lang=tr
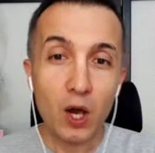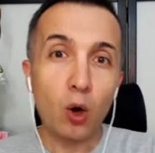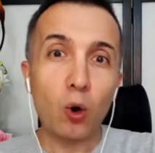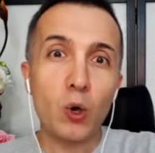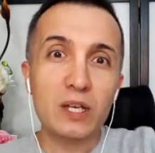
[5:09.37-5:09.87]

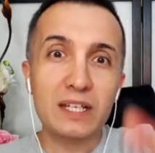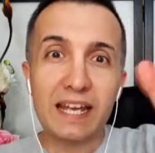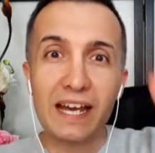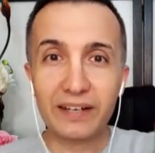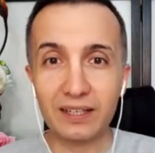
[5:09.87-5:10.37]

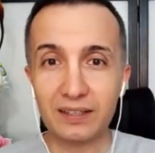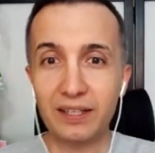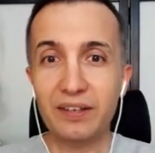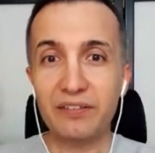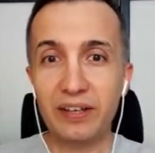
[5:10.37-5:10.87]
Oynayarak
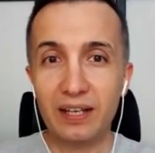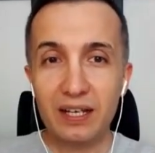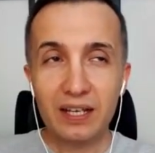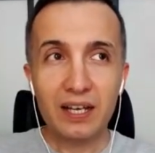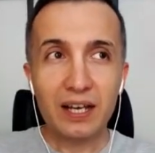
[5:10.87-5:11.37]
ve
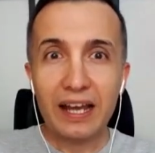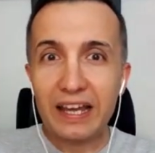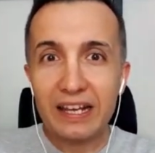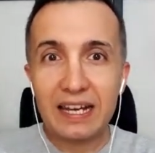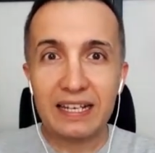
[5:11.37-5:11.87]

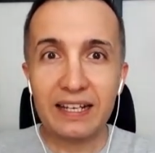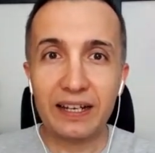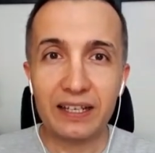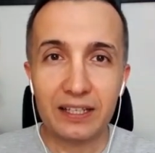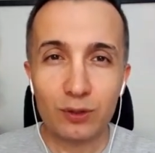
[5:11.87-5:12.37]
eğlenerek